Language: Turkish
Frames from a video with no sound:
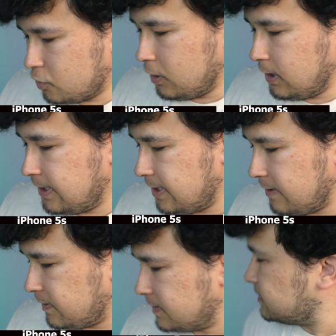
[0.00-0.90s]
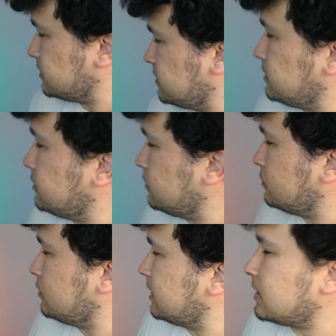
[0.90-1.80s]
Şöyle yine birazcık
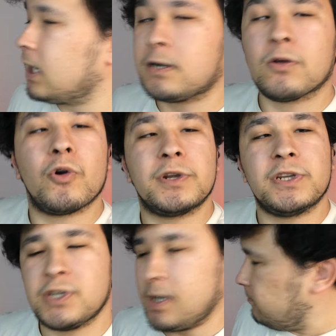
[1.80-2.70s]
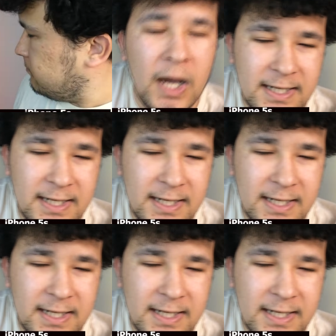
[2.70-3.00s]
renklerle oynayacağım.